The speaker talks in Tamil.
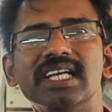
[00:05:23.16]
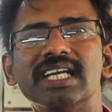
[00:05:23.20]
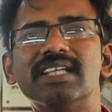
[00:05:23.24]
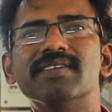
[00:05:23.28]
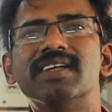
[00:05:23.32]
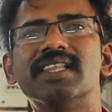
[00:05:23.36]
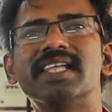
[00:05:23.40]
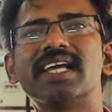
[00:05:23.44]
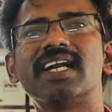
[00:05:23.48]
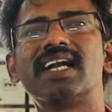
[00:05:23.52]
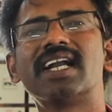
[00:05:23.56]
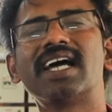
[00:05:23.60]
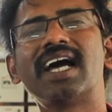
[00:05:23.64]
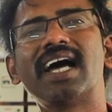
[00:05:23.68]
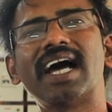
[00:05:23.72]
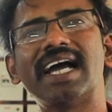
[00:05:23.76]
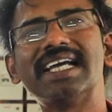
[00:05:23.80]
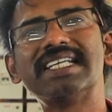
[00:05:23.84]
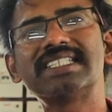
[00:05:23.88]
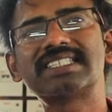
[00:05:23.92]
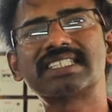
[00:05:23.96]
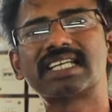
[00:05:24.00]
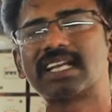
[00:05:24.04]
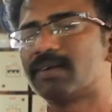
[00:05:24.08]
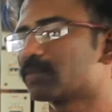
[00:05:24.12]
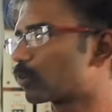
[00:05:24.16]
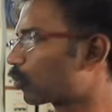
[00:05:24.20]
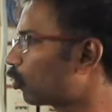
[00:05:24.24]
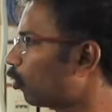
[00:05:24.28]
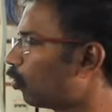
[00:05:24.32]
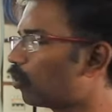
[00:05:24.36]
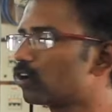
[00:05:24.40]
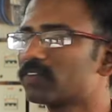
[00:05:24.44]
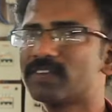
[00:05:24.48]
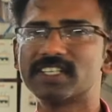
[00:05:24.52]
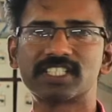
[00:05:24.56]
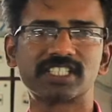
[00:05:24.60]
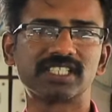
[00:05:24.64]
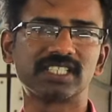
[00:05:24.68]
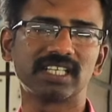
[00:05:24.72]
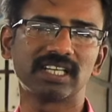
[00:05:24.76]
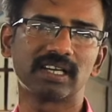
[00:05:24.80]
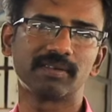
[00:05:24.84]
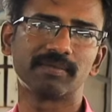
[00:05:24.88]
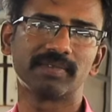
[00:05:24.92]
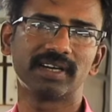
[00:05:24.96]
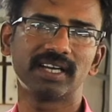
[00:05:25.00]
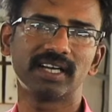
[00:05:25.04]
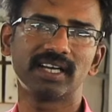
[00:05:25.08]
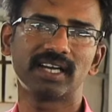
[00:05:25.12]
இது வந்து என்னன்னா ஐஸ்கிரீம் கோன் வச்சுட்டு
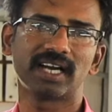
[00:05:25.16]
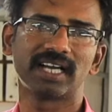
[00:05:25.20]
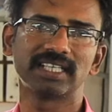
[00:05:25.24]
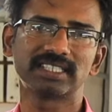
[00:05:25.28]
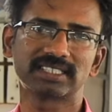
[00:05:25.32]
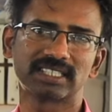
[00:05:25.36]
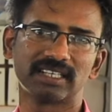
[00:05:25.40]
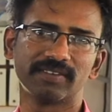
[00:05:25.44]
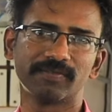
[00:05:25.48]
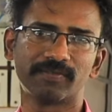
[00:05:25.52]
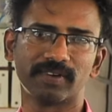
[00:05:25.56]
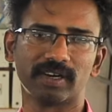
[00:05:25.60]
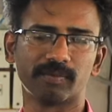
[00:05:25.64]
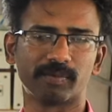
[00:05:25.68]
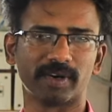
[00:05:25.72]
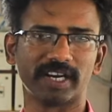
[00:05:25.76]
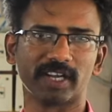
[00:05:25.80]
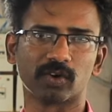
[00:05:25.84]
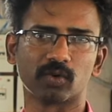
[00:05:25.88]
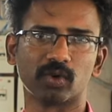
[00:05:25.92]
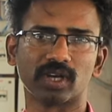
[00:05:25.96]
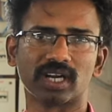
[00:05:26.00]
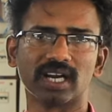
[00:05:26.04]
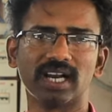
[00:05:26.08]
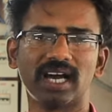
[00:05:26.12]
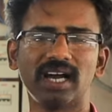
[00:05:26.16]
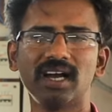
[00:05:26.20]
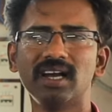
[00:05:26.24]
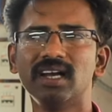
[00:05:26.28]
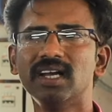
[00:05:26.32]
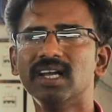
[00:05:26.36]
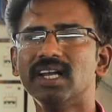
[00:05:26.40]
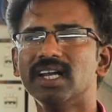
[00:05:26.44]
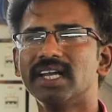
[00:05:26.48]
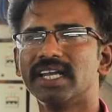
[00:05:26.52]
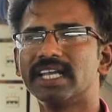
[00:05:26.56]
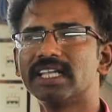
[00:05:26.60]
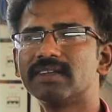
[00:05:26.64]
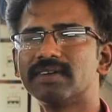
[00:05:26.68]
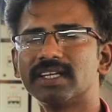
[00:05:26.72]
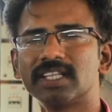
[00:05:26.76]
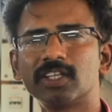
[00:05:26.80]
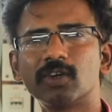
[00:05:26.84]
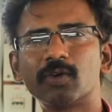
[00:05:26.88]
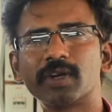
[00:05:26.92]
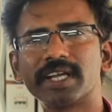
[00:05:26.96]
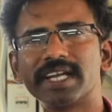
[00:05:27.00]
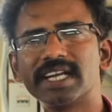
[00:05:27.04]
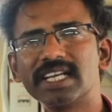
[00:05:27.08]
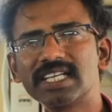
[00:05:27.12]
நம்ம ஐஸ்கிரீம் ஃபில் பண்ணி கொடுக்கலாம் இது
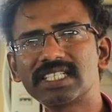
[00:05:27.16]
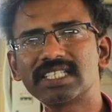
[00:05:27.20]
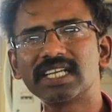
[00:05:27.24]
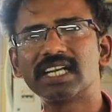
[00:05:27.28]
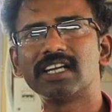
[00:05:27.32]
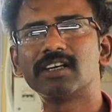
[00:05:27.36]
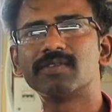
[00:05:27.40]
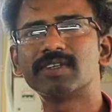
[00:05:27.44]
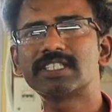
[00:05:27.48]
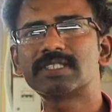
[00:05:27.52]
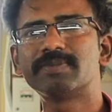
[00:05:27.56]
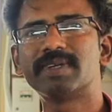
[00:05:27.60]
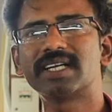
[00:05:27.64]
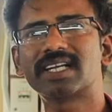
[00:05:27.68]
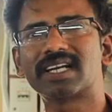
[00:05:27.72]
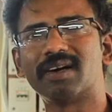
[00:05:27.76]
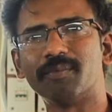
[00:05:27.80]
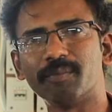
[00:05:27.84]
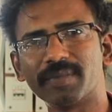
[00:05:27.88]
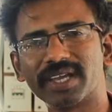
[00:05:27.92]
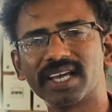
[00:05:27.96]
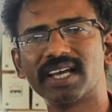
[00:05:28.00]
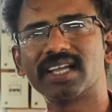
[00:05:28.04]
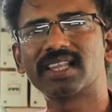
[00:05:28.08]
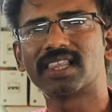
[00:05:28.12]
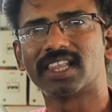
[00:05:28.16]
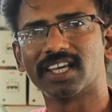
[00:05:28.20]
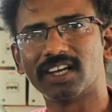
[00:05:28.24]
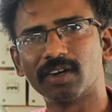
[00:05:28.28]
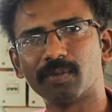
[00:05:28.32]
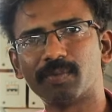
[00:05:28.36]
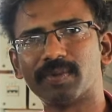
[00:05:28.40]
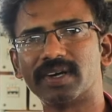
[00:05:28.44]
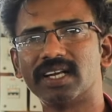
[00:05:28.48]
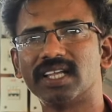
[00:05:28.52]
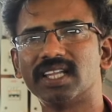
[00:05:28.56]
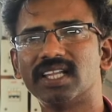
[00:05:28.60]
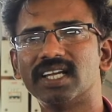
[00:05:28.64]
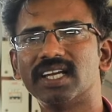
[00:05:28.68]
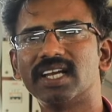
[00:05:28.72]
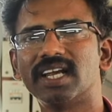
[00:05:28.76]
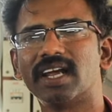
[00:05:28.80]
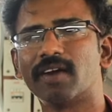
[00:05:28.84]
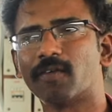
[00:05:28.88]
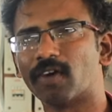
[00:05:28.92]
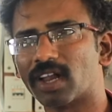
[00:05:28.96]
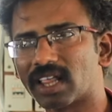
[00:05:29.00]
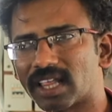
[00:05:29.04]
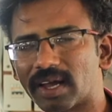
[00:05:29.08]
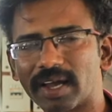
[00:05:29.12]
வந்து ஒரு இனிஷியல் இன்வெஸ்ட்மெண்ட் கம்மியாக தேவைப்படுது
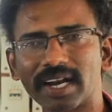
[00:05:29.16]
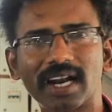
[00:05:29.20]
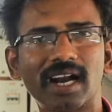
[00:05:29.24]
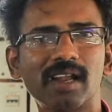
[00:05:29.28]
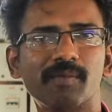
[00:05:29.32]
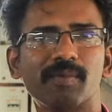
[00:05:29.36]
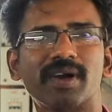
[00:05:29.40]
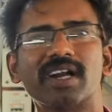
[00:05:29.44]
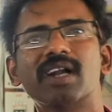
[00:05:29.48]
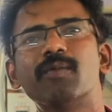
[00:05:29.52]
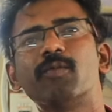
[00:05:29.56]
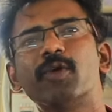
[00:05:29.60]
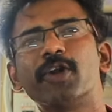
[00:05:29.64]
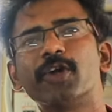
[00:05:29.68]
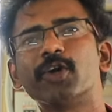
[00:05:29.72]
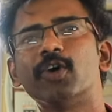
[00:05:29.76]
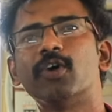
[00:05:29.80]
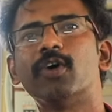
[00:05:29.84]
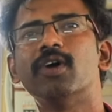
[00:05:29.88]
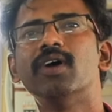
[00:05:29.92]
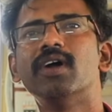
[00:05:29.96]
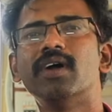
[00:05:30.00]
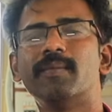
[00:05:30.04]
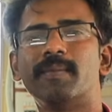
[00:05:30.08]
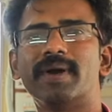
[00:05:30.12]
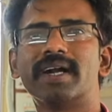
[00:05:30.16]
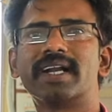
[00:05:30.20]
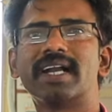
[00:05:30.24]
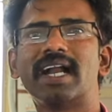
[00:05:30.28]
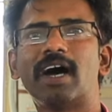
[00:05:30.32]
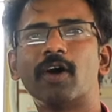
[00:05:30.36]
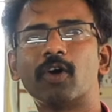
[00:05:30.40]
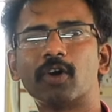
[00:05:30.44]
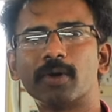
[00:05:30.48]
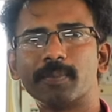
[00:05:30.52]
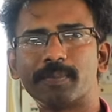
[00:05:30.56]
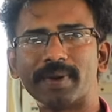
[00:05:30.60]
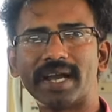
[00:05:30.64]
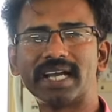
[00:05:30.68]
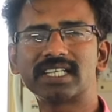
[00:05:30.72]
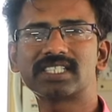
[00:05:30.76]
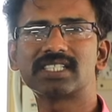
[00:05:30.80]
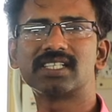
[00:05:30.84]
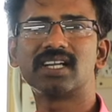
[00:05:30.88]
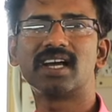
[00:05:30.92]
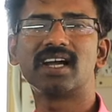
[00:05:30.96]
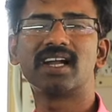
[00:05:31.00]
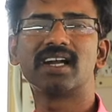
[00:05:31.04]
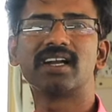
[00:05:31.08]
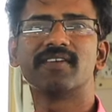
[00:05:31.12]
இவ்வளோதான் என்னால் பண்ண முடியும் பட் நான் ஒரு
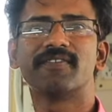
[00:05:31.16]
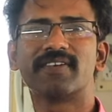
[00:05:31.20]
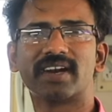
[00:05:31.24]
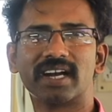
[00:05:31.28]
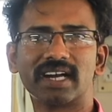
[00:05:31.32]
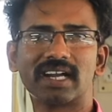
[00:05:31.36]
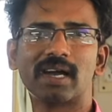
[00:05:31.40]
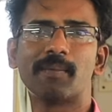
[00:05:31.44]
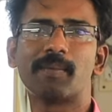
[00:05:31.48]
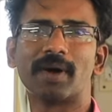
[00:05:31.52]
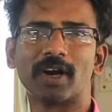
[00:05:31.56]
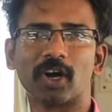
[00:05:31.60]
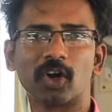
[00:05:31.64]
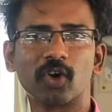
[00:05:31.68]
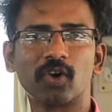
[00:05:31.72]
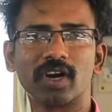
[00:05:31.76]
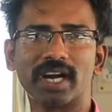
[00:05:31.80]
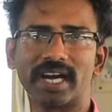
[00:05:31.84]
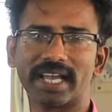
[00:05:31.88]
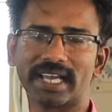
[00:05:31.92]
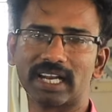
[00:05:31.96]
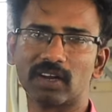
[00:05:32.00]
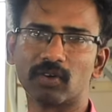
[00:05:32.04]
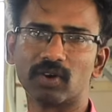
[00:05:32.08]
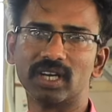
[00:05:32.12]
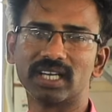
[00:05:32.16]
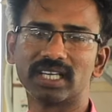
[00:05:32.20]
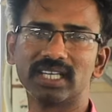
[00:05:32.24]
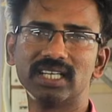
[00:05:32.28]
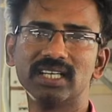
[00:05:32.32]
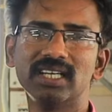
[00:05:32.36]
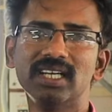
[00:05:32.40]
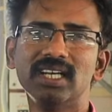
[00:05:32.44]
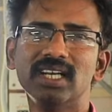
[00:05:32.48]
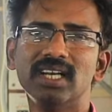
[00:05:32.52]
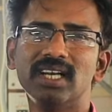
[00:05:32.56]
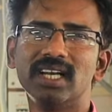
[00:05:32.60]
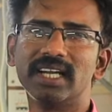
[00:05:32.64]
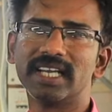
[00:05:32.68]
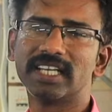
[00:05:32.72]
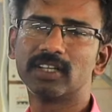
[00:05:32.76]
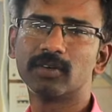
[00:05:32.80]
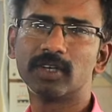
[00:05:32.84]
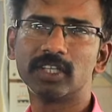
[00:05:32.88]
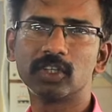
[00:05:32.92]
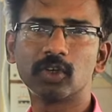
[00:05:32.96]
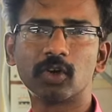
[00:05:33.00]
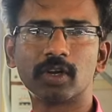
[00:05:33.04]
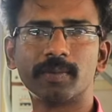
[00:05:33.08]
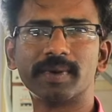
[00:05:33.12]
பேஷனா டிஃப்ரெண்டா பண்ணணும்னு நினைக்கிறவங்களுக்கு இது
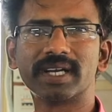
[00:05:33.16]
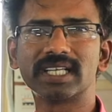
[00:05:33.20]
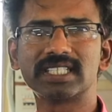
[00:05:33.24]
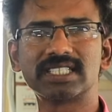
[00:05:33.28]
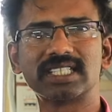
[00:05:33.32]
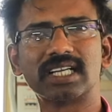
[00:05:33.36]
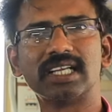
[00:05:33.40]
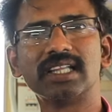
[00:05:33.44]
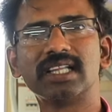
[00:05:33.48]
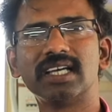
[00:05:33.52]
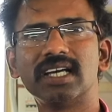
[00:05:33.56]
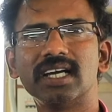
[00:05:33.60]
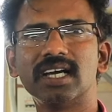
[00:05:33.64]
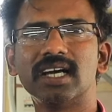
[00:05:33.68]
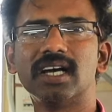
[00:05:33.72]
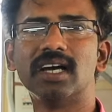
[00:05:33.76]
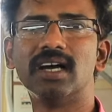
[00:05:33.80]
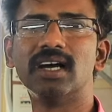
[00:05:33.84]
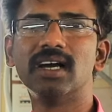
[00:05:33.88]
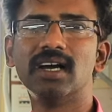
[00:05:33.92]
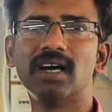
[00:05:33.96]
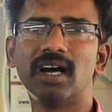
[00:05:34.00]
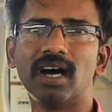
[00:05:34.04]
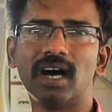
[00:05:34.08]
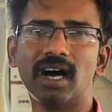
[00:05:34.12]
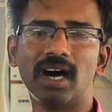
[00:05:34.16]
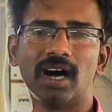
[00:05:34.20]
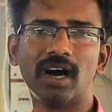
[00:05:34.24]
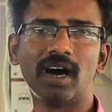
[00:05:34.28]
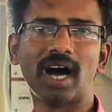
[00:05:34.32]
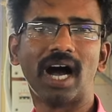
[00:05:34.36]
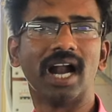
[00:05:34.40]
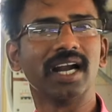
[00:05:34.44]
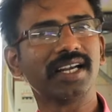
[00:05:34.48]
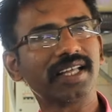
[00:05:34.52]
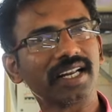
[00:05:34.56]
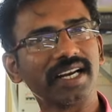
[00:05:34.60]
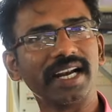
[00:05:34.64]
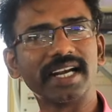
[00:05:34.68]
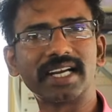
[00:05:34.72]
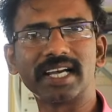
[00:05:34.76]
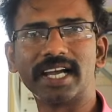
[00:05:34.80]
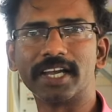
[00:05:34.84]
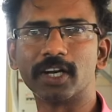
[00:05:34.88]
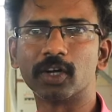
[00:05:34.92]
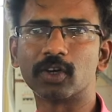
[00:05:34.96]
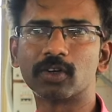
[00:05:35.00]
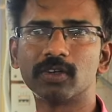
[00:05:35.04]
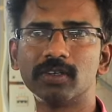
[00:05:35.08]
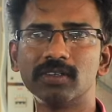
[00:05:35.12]
வந்து ஒரு மிகச்சிறந்த ஆல்டர்னேட்டா
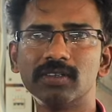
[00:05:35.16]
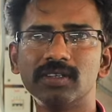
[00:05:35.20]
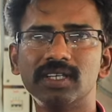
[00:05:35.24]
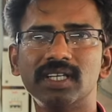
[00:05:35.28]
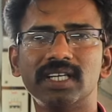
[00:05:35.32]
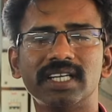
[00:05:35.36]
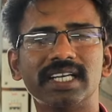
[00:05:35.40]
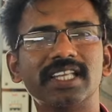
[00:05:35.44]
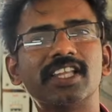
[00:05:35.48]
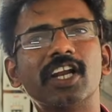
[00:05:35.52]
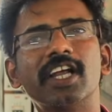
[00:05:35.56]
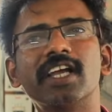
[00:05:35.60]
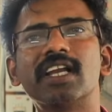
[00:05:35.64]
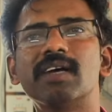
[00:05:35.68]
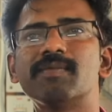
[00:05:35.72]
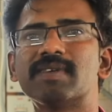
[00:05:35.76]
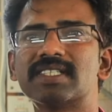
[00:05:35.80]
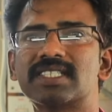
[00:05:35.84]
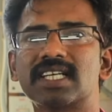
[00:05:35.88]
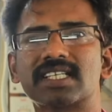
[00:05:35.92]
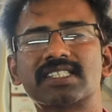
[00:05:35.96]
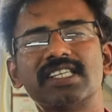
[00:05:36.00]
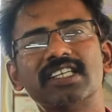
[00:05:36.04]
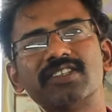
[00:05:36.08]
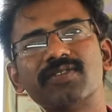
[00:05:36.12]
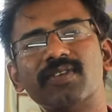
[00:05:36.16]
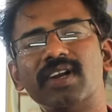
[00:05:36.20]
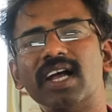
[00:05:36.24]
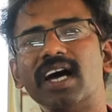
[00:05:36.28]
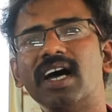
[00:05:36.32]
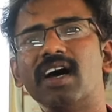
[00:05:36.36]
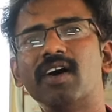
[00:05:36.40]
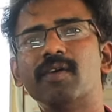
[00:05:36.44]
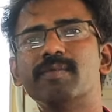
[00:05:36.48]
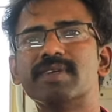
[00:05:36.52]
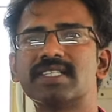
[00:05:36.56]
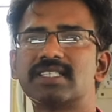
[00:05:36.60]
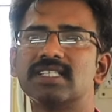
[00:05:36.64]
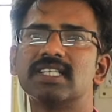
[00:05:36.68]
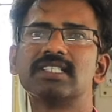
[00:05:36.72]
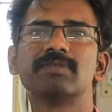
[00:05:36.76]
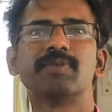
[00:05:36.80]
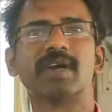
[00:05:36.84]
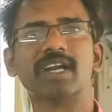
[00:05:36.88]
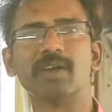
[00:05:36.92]
இருக்கும் இதுலயும் நம்ம சக்ஸஸ்ஃபுல்லாக பிஸ்னஸ்